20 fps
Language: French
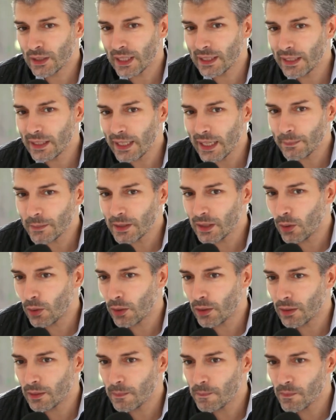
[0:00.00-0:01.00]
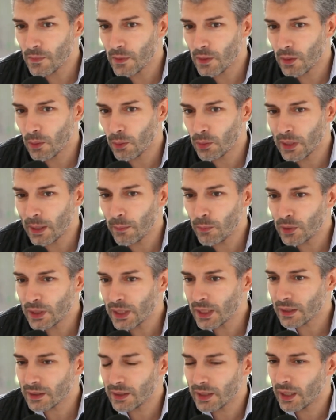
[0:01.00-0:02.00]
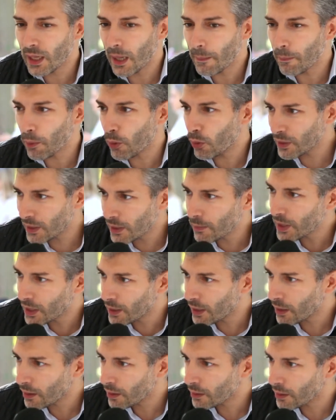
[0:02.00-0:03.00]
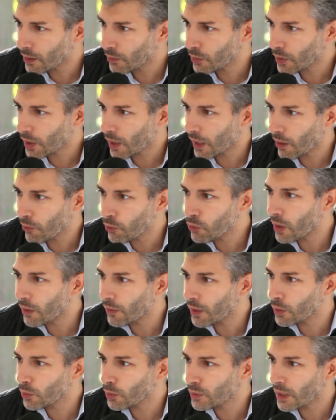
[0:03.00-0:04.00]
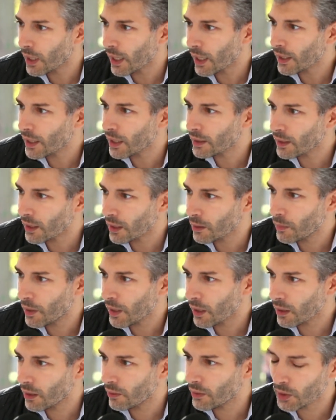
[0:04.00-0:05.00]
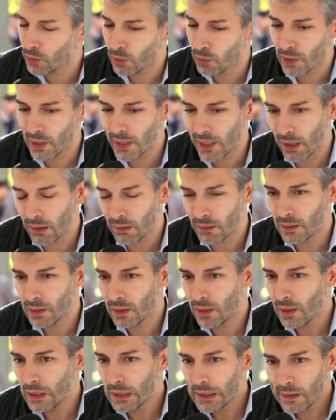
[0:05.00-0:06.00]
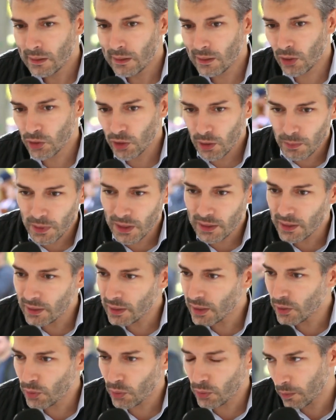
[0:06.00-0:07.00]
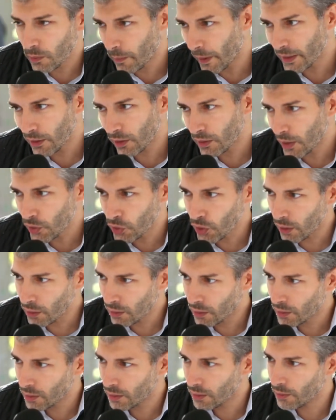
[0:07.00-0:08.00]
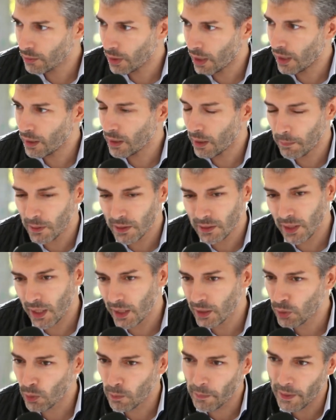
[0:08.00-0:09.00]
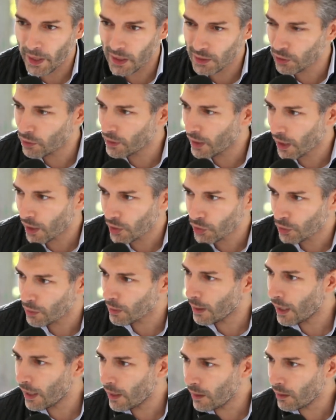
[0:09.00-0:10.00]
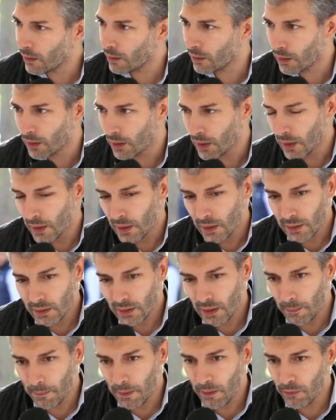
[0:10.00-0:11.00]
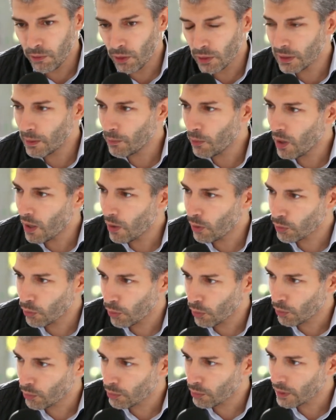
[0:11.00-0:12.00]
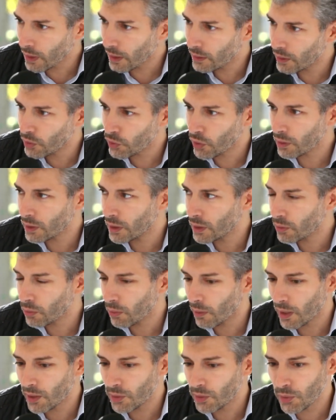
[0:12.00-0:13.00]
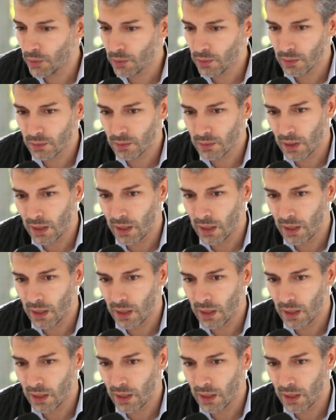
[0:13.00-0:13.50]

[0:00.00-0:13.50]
ADN, on aime dire c'est la proximité, ça veut dire à la fois avec nos salariés intérimaires et avec nos clients. L'ensemble des décisions se prennent en agence, voilà, il n'y a pas de direction opérationnelle régionale il n'y a pas forcément à rendre compte à des gens qui sont à Lyon,